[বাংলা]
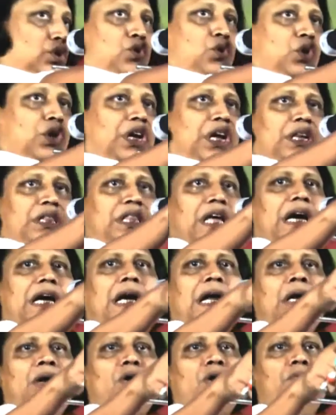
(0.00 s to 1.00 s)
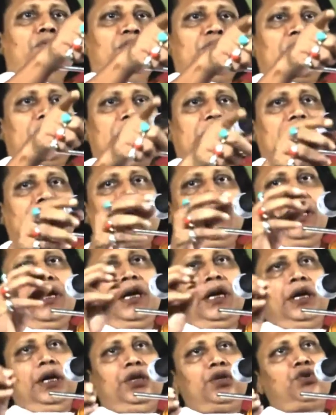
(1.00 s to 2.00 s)
চোখের দেখার ক্ষমতা থাকলে
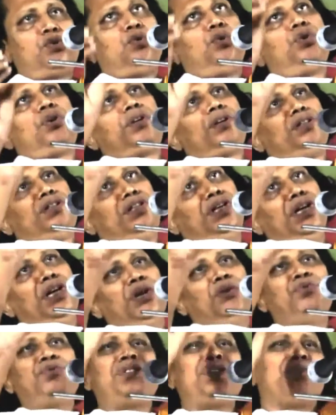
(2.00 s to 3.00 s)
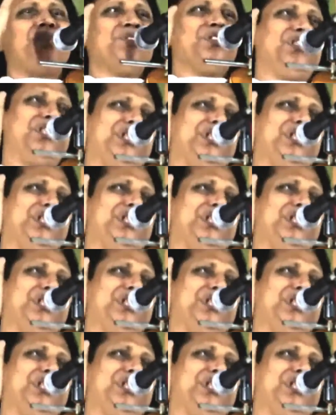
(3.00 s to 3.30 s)
চোখ দিনেও যেমন